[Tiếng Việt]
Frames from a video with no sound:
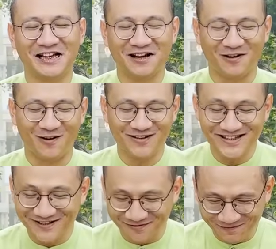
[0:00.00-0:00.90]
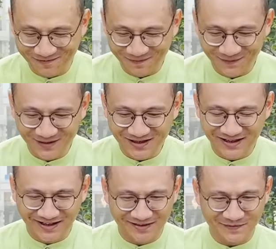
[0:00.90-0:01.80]
ta khó chịu
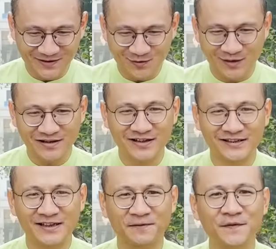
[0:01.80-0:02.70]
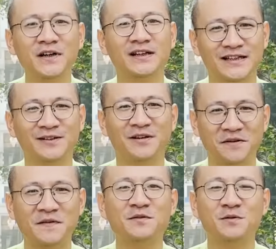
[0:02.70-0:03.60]
ví dụ cái người tên là phương đi tôi
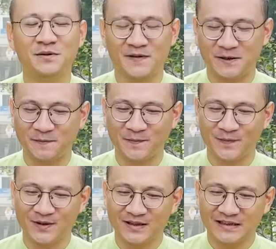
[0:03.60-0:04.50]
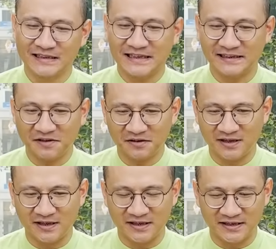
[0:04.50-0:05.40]
lấy ví dụ như vậy thì ta có
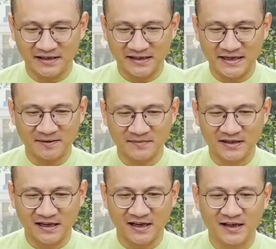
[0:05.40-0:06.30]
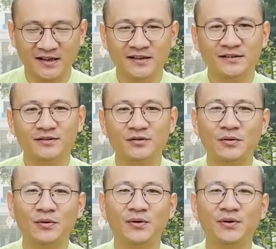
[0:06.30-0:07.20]
thể niệm rằng là
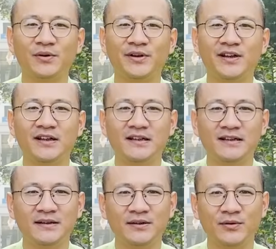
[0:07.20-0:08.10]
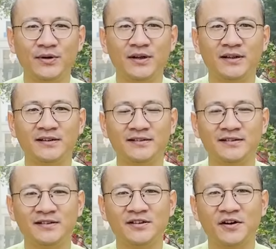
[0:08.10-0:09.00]
tôi
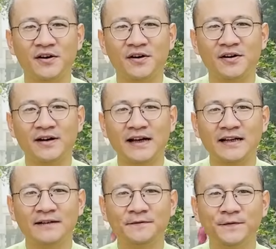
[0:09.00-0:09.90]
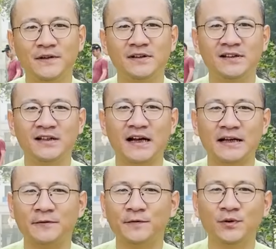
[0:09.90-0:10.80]
nguyện cho anh phương
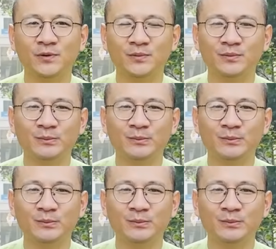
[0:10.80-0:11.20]
hạnh phúc